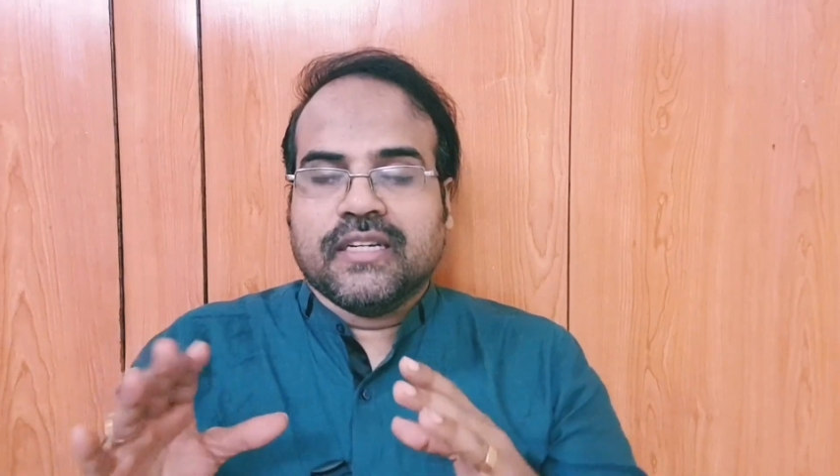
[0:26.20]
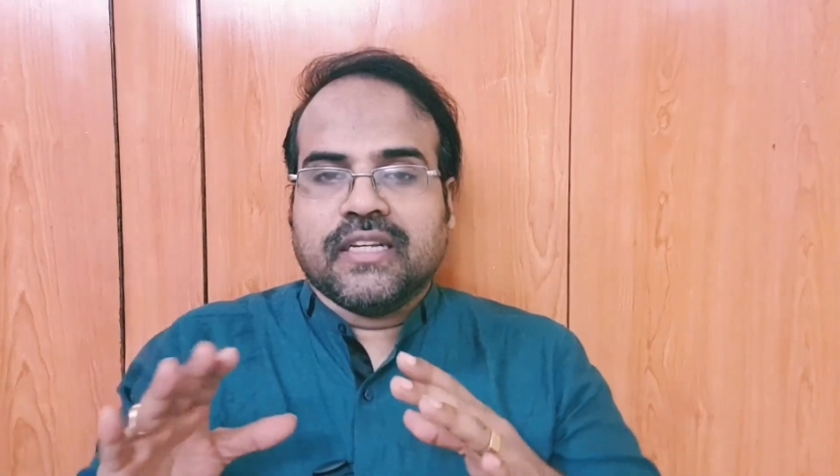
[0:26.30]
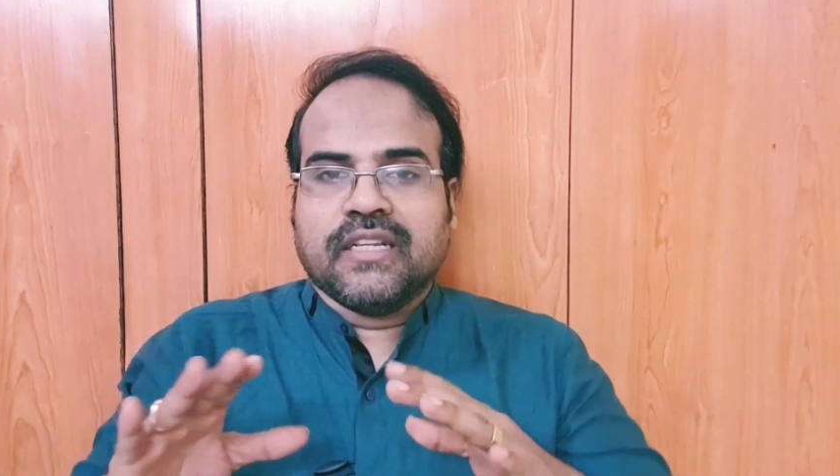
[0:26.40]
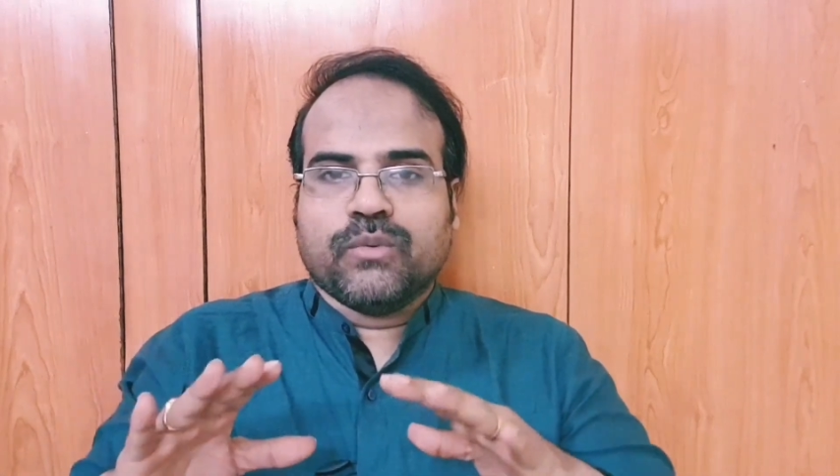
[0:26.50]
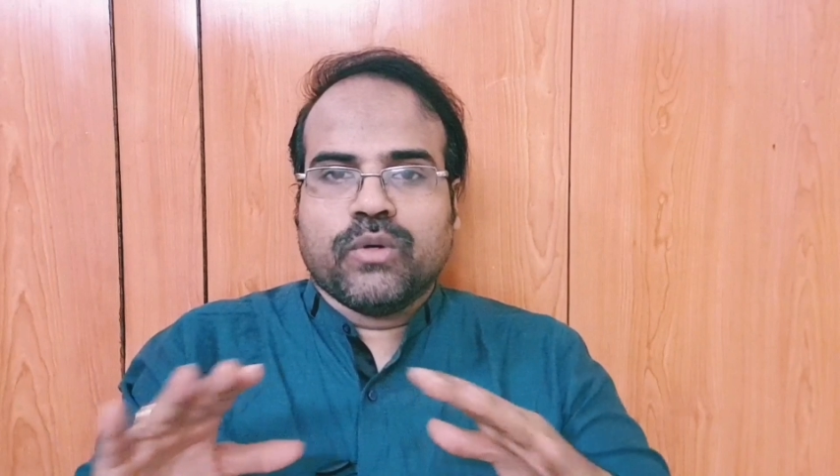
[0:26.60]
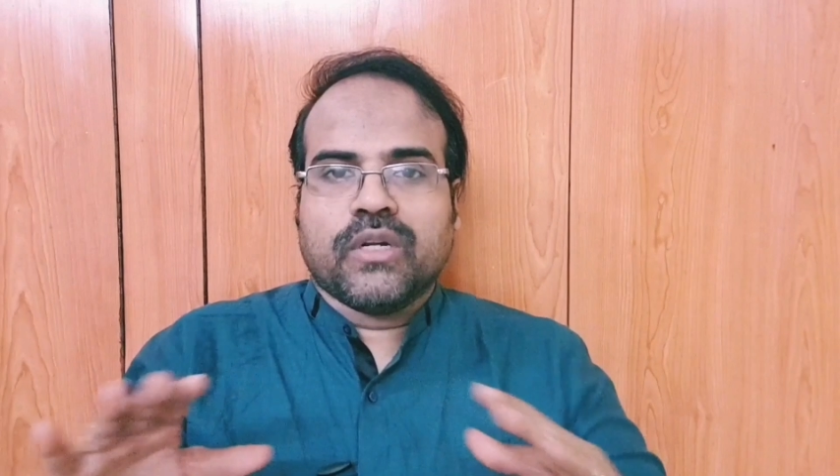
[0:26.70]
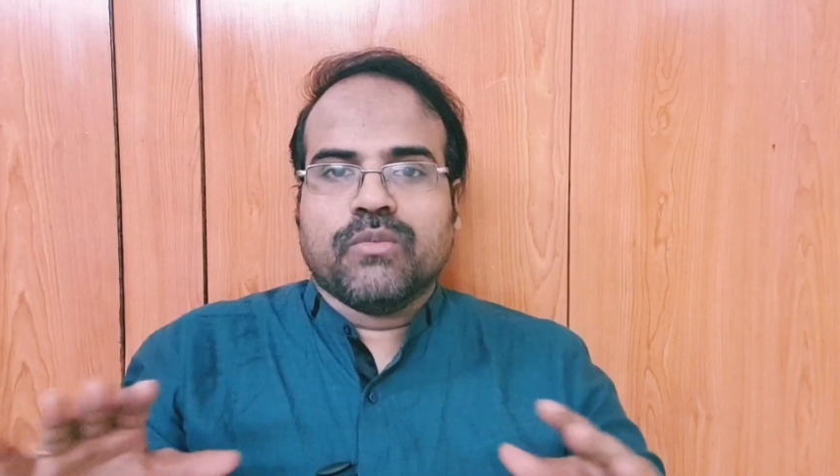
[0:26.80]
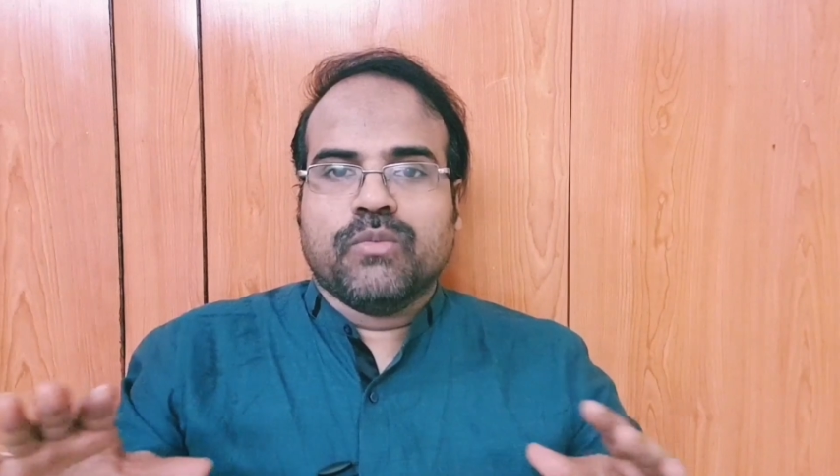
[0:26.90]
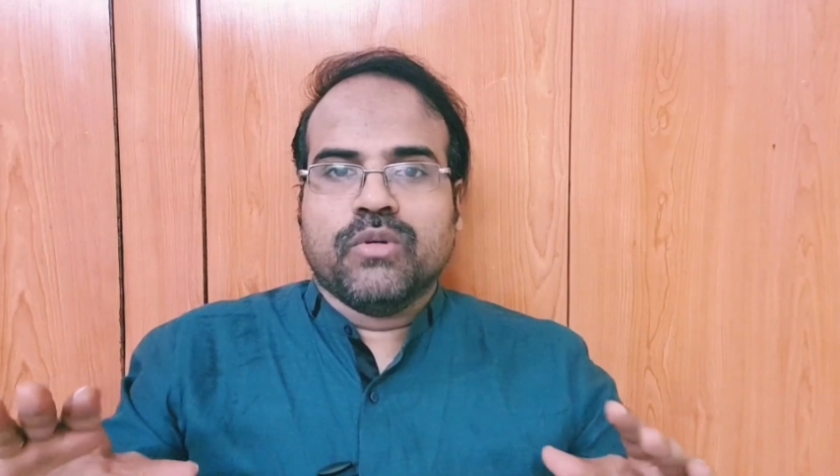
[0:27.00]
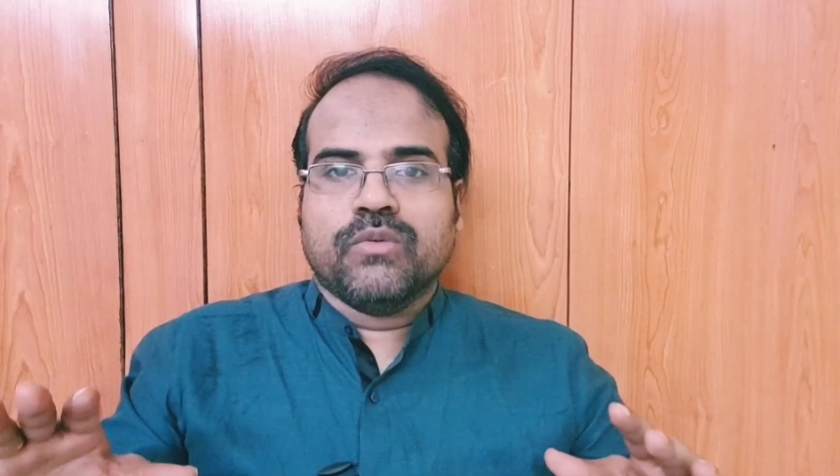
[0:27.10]
இந்த
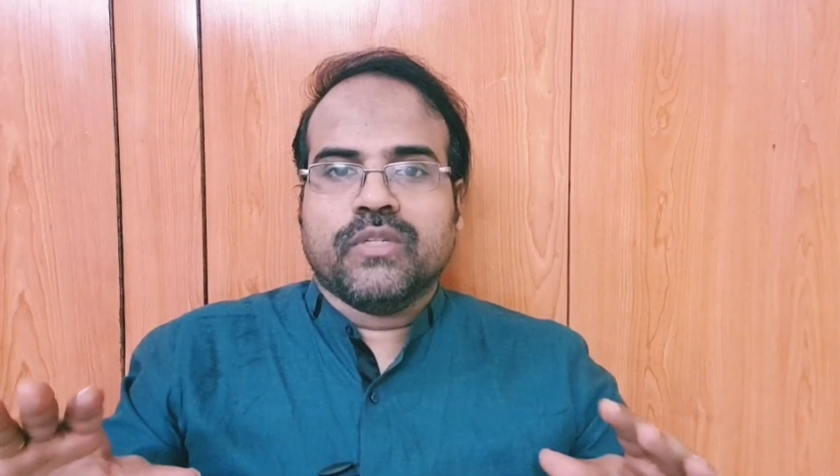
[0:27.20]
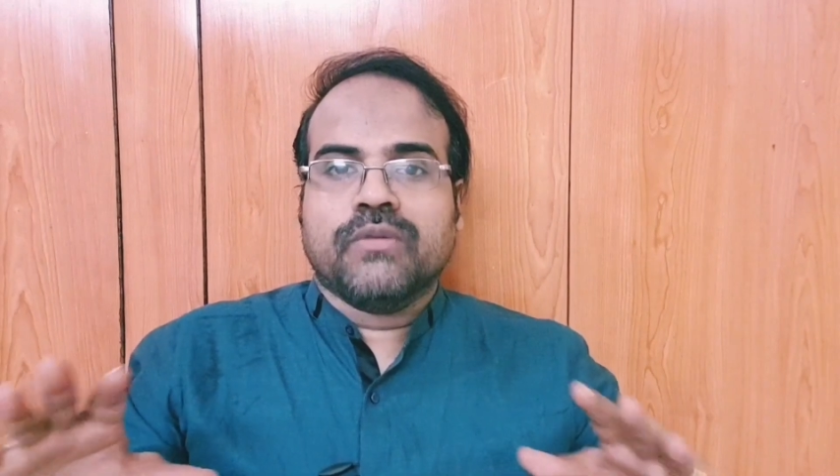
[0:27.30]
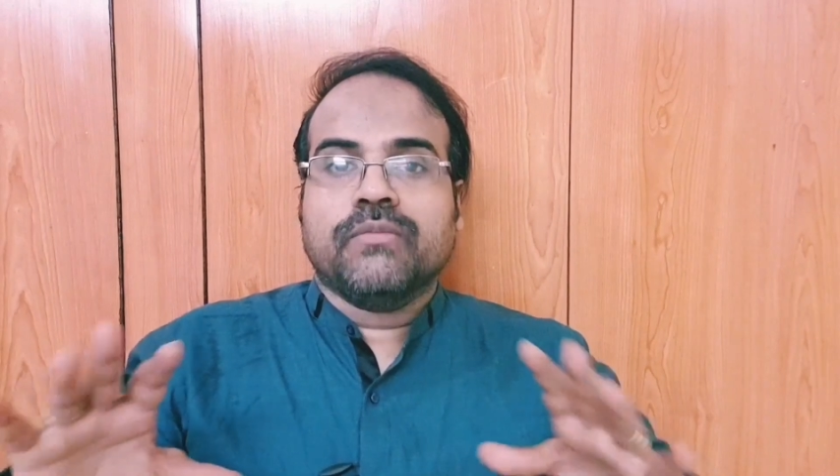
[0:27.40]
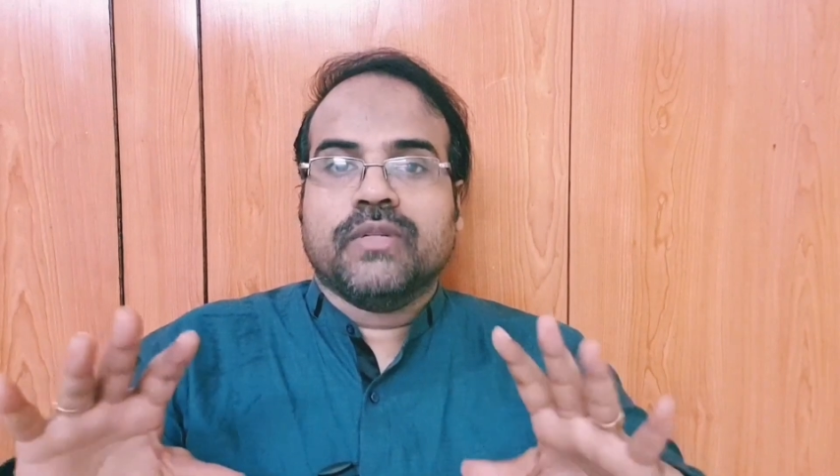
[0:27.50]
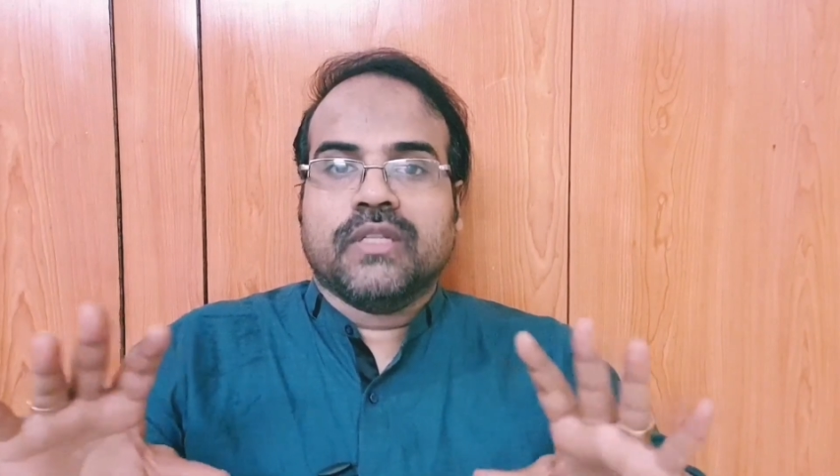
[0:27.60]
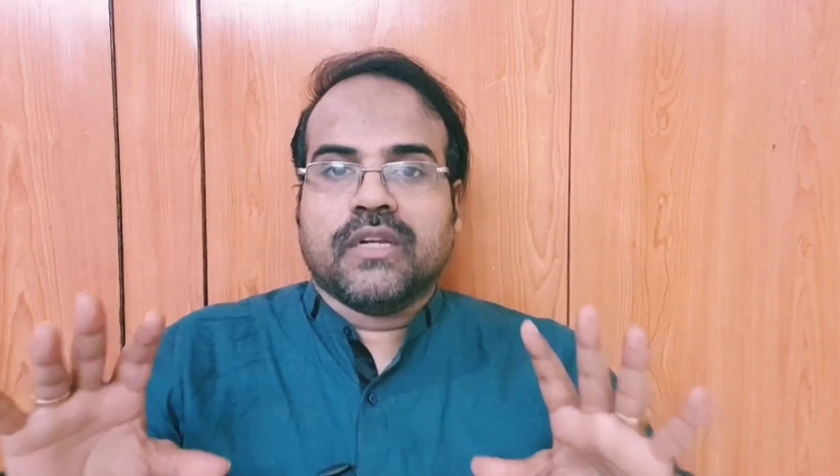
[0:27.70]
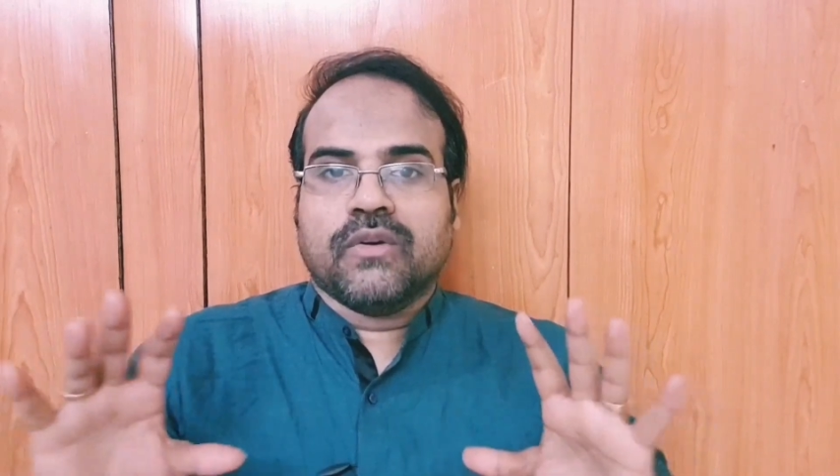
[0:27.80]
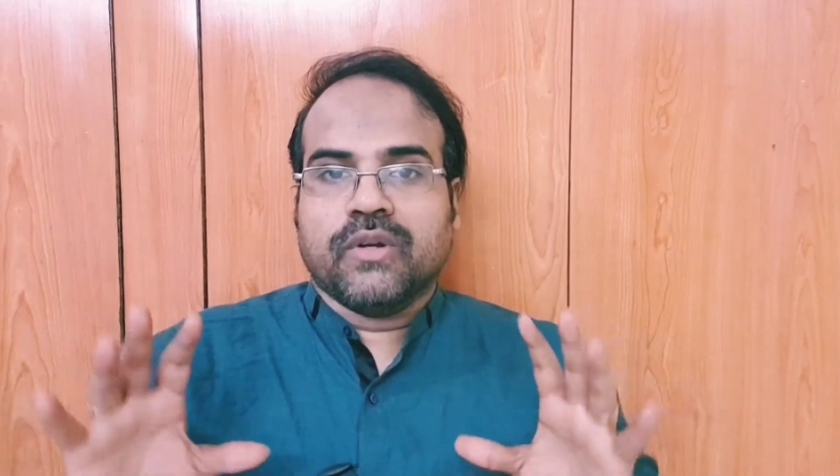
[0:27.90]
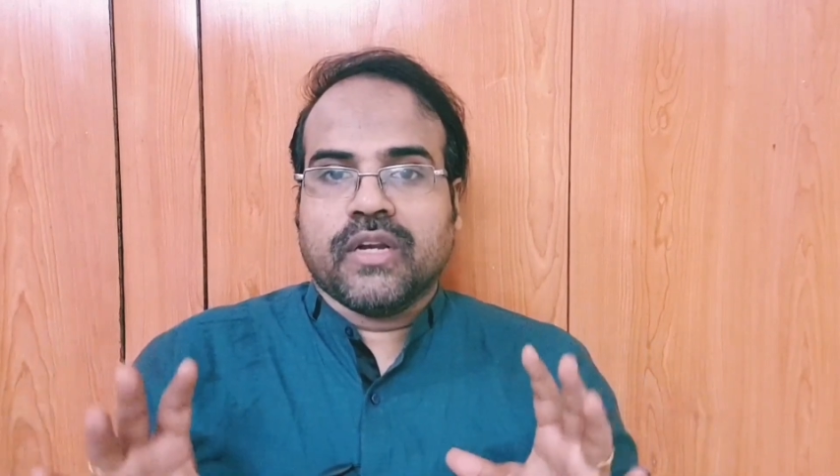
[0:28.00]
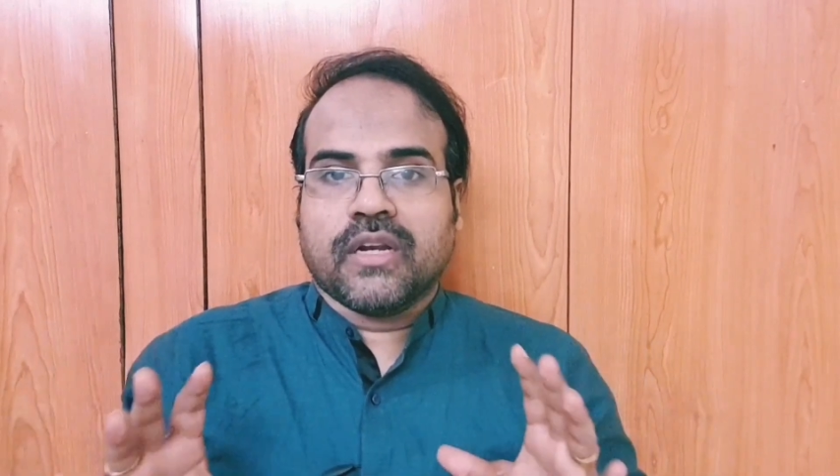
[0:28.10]
உலகம் முழுவதும் இந்த
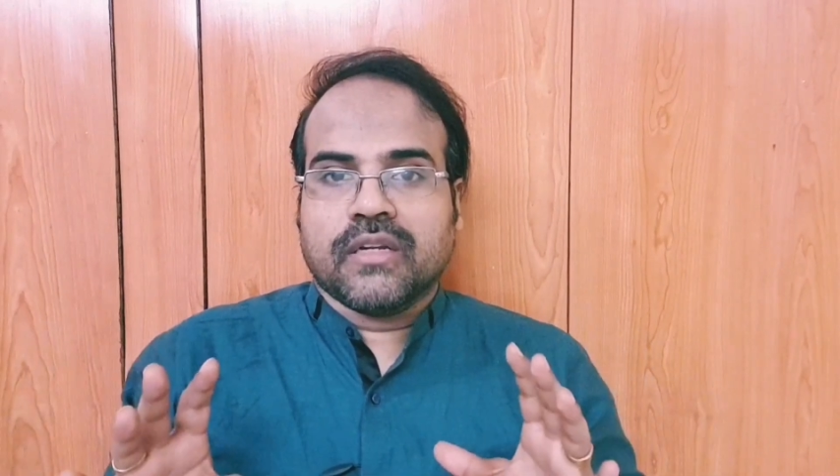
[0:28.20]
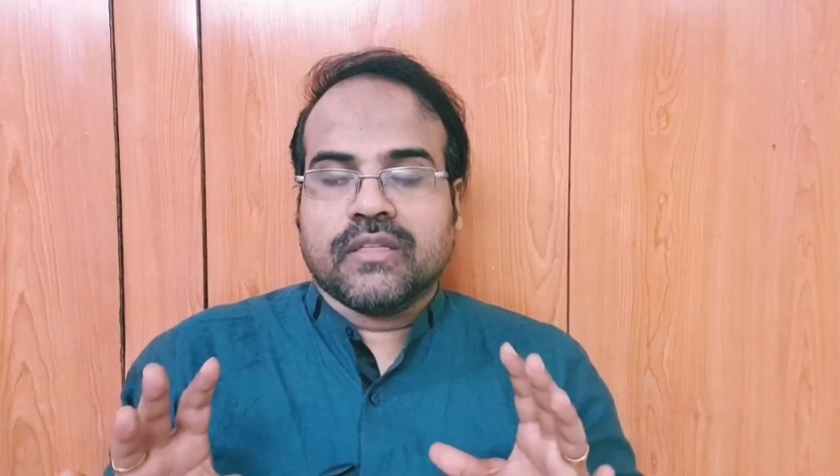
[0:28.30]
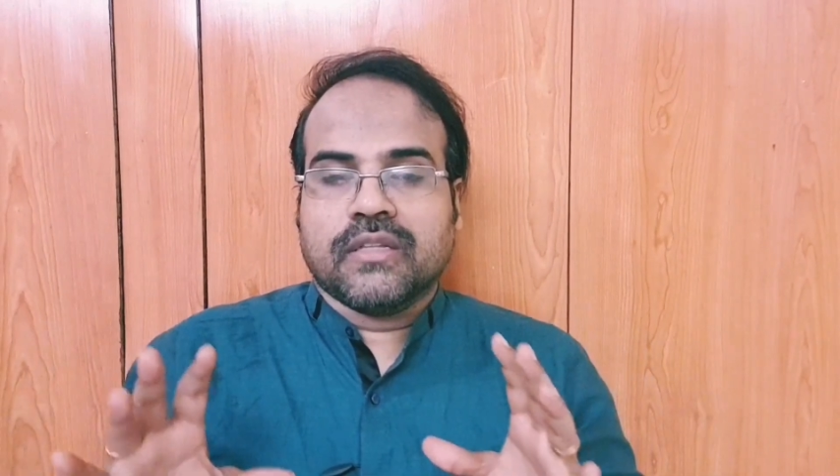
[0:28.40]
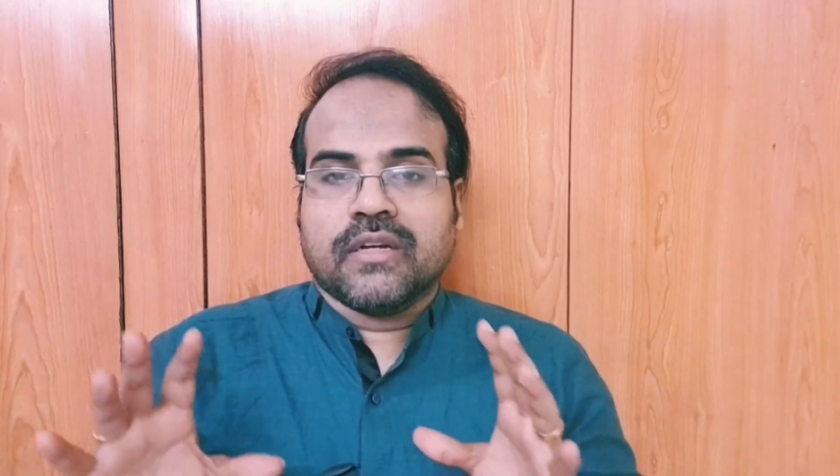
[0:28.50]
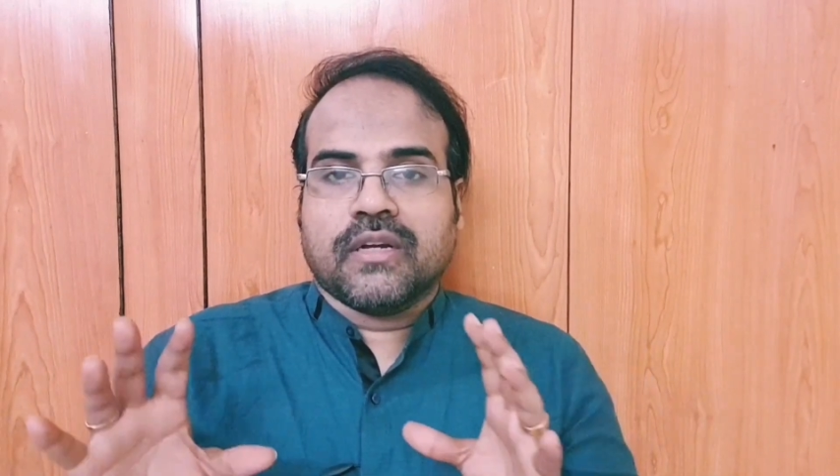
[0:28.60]
நோயினால் இந்த